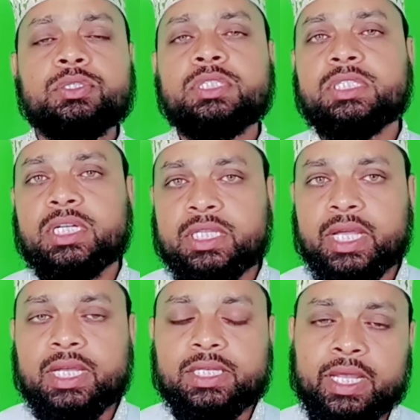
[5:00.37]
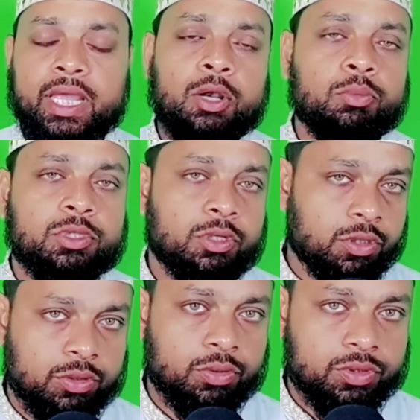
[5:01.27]
হচ্ছে যেটা থেকেই যায় কেন
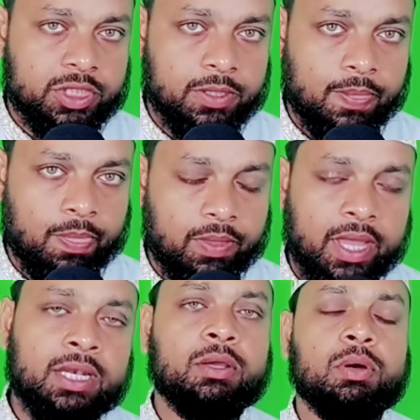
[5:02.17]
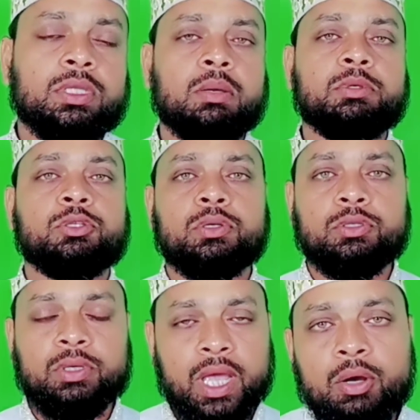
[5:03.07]
বিতর্কিত হচ্ছে একটি কথা বিতর্কিত
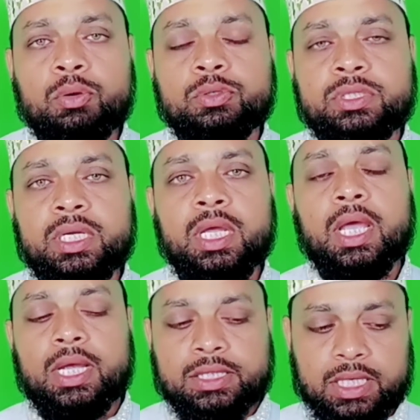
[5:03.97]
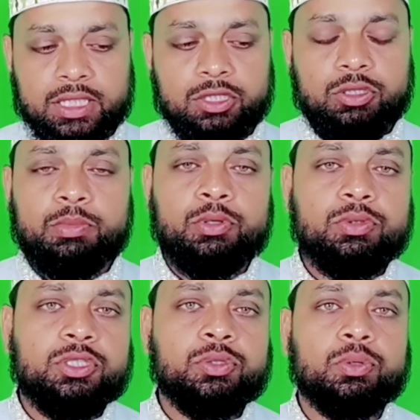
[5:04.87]
কেন হচ্ছে স্বাধীনতা
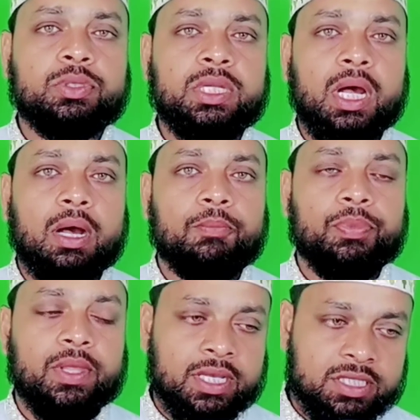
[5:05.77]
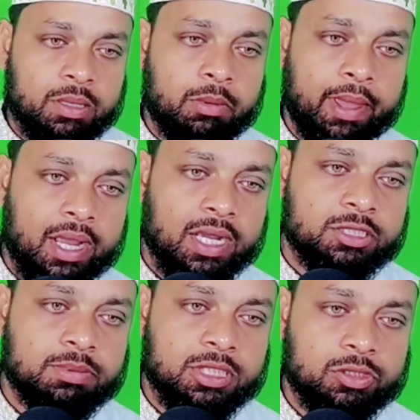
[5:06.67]
বিরোধী শক্তিরা ইসলামী ব্যাংক
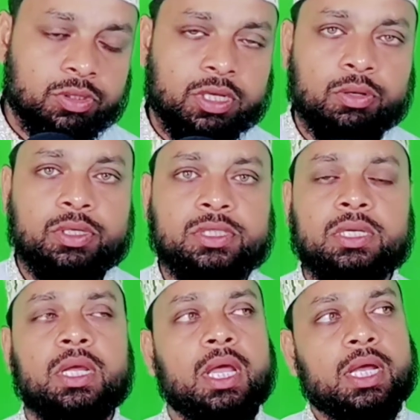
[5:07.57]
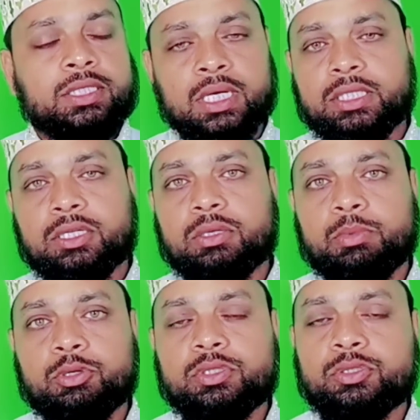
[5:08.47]
হাসপাতাল তৈরি করেছেন স্বাধীনতা
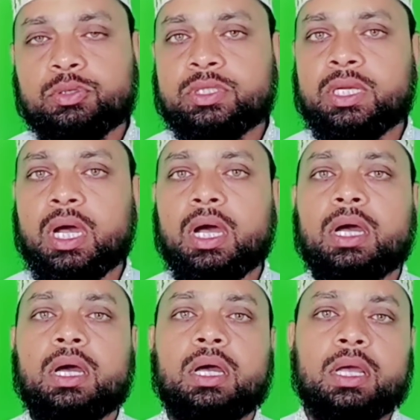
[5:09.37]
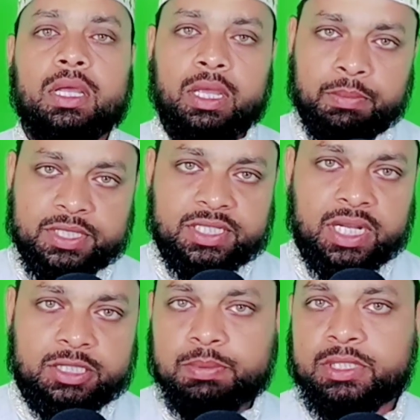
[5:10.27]
বিরোধী শক্তিরা ইবনেসিনা
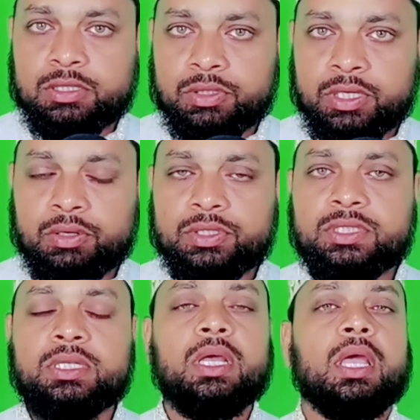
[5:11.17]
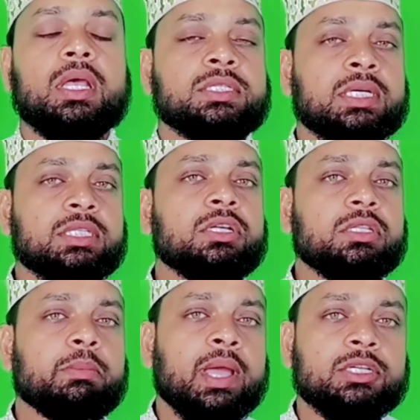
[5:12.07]
হাসপাতাল তৈরি করেছেন
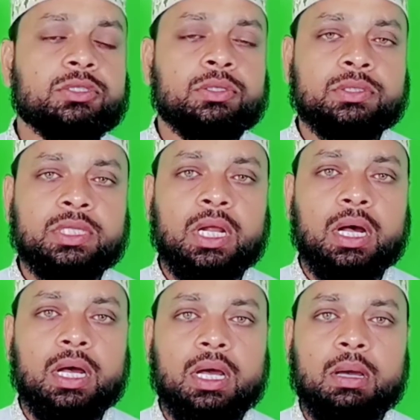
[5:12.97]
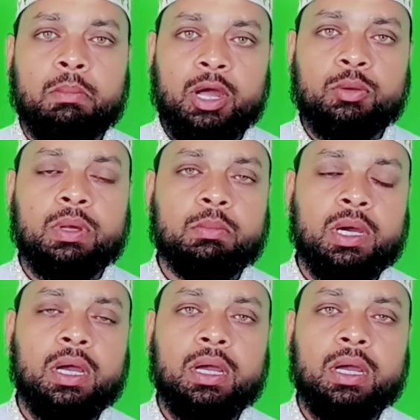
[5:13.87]
স্বাধীনতা ব্যাংক শক্তিরা বায়োফার্মা